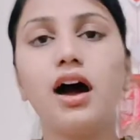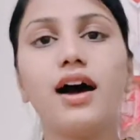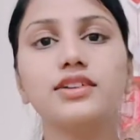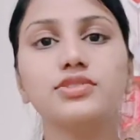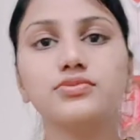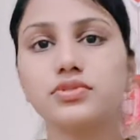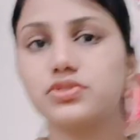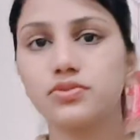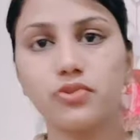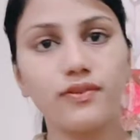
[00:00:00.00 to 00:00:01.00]
आज वो
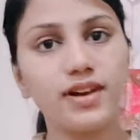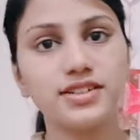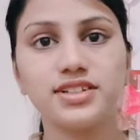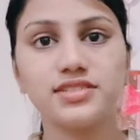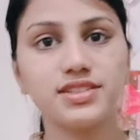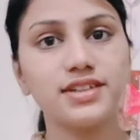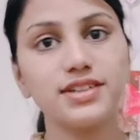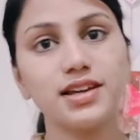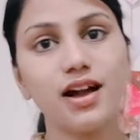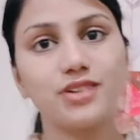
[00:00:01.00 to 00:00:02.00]
वो वाला सिलसिला
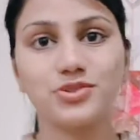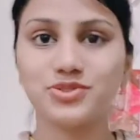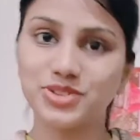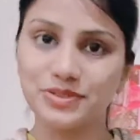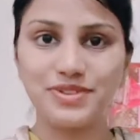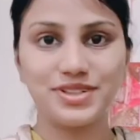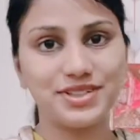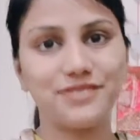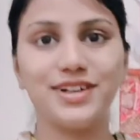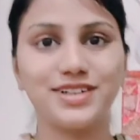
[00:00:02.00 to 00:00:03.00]
नहीं है आज कुछ डिफरेंट ही
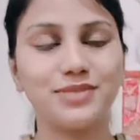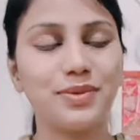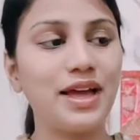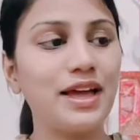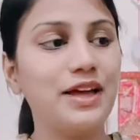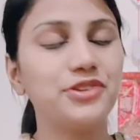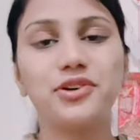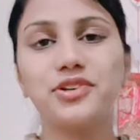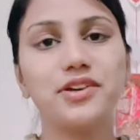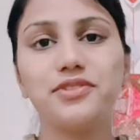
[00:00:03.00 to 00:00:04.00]
है वाकई में तो
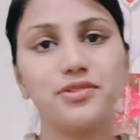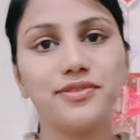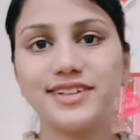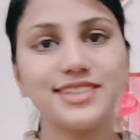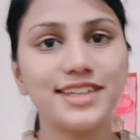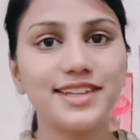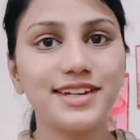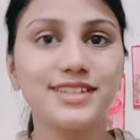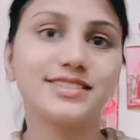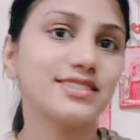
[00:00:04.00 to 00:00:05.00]
ये वीडियो वैसे नहीं
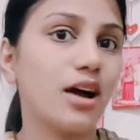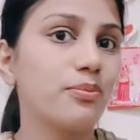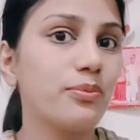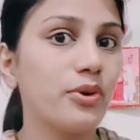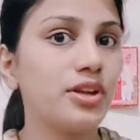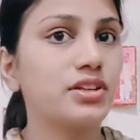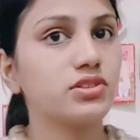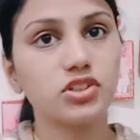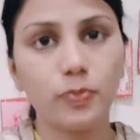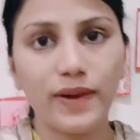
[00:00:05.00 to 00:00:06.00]
रहेगी जैसे आप बोलेंगे तो
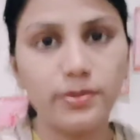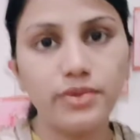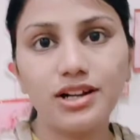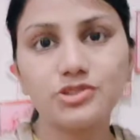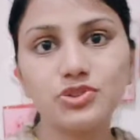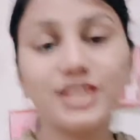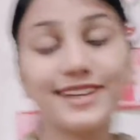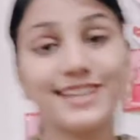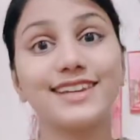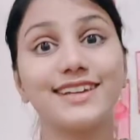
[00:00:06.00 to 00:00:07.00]
ये तो पहले बना चुकी
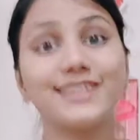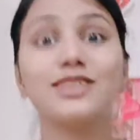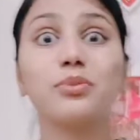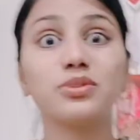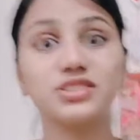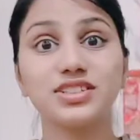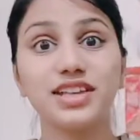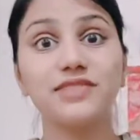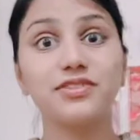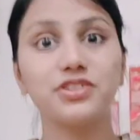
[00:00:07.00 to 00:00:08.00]
लेकिन लेकिन ये बहुत अच्छी
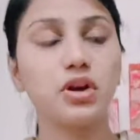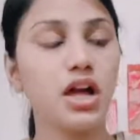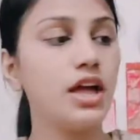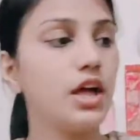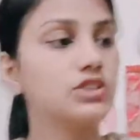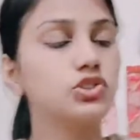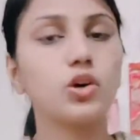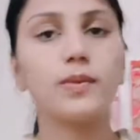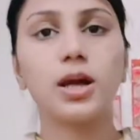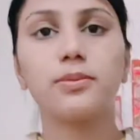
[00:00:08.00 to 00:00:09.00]
नई वीडियो है जो कि
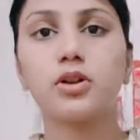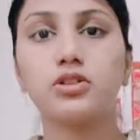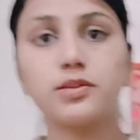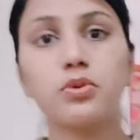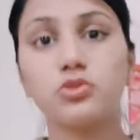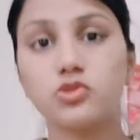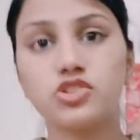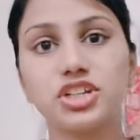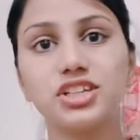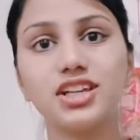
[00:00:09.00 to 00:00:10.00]
मैंने आपके साथ बहुत कुछ
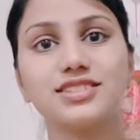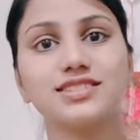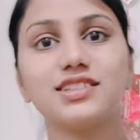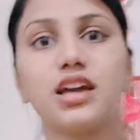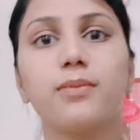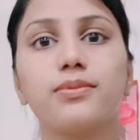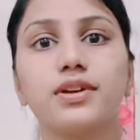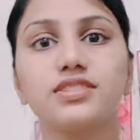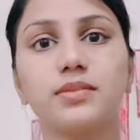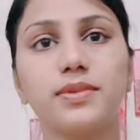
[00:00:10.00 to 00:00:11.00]
शेयर किया जैसे कि
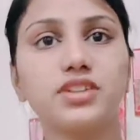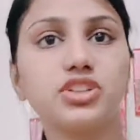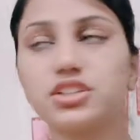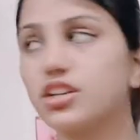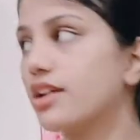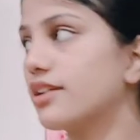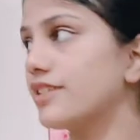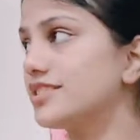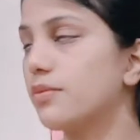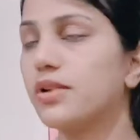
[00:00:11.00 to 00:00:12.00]
आपके साथ मैंने शेयर किया कि
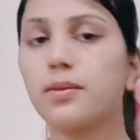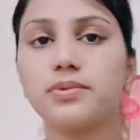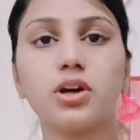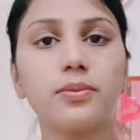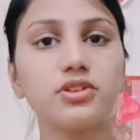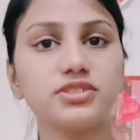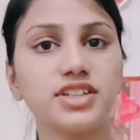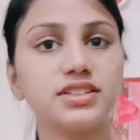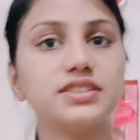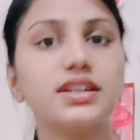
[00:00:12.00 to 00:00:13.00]
किस तरह मैंने अपनी कपड़ को
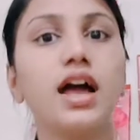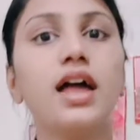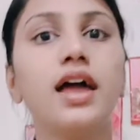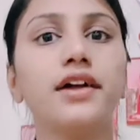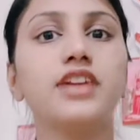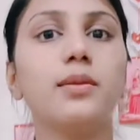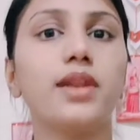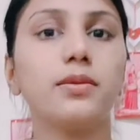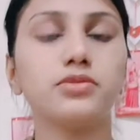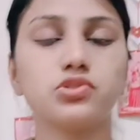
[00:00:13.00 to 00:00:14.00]
सेट किया देन
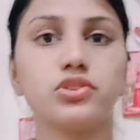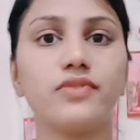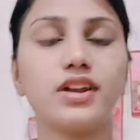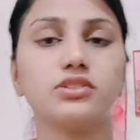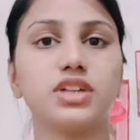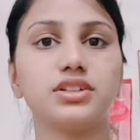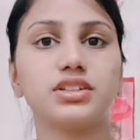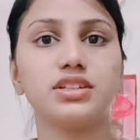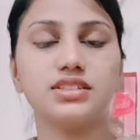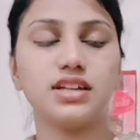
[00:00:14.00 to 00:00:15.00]
मैंने अपनी ज्वेलरी वगैरह सेट
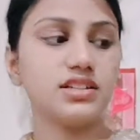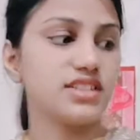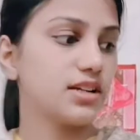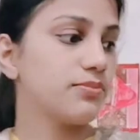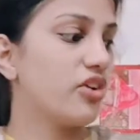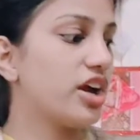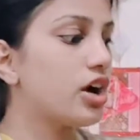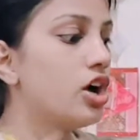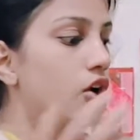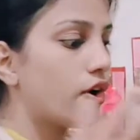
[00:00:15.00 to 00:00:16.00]
किया सारा सेटअप वगैरह
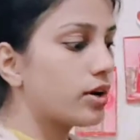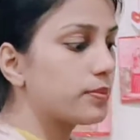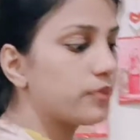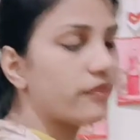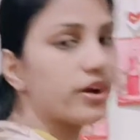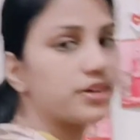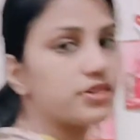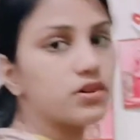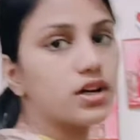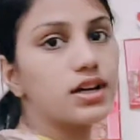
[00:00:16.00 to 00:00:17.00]
और अभी मैं घंटी
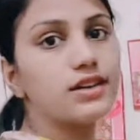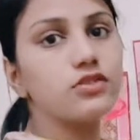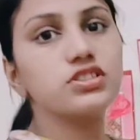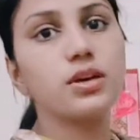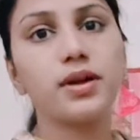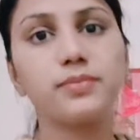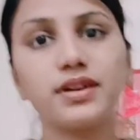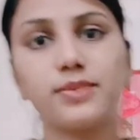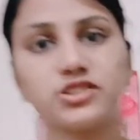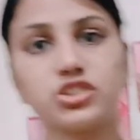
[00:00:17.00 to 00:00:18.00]
को करने लगी उसके बाद मैं
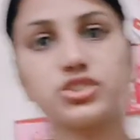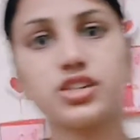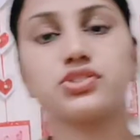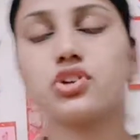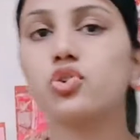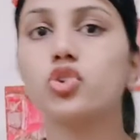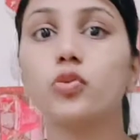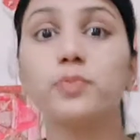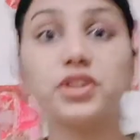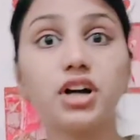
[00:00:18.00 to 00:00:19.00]
बेडशीट चेंज करूंगी और
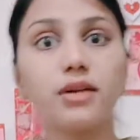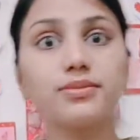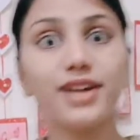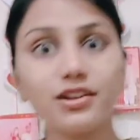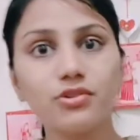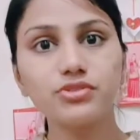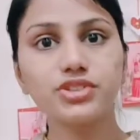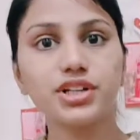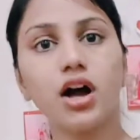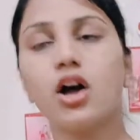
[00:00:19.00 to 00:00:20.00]
फिर काम डन हो
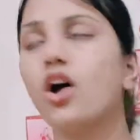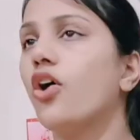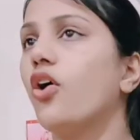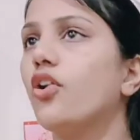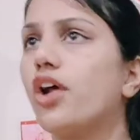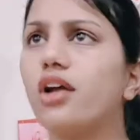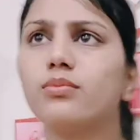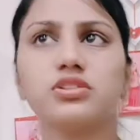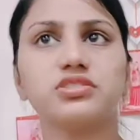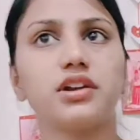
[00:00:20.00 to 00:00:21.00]
जाएगा और
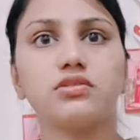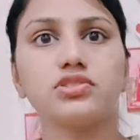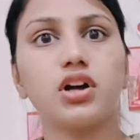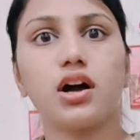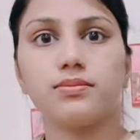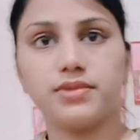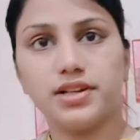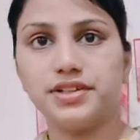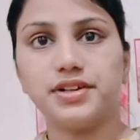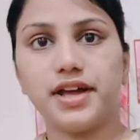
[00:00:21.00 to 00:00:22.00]
आलमोस्ट सारा कुछ काम
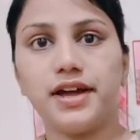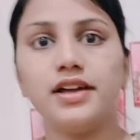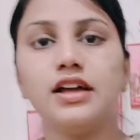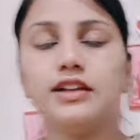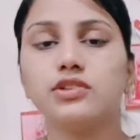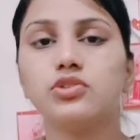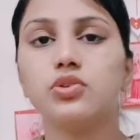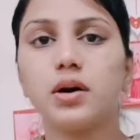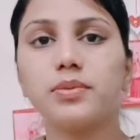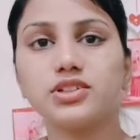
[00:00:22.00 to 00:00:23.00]
क्लियर है तो
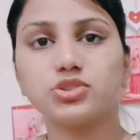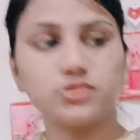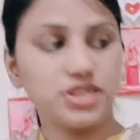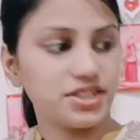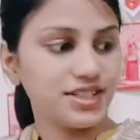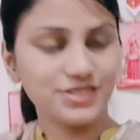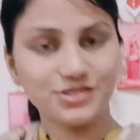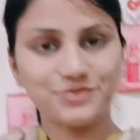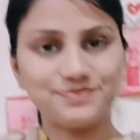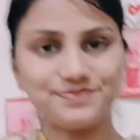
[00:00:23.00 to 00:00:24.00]
अभी शुरू करते हैं इसको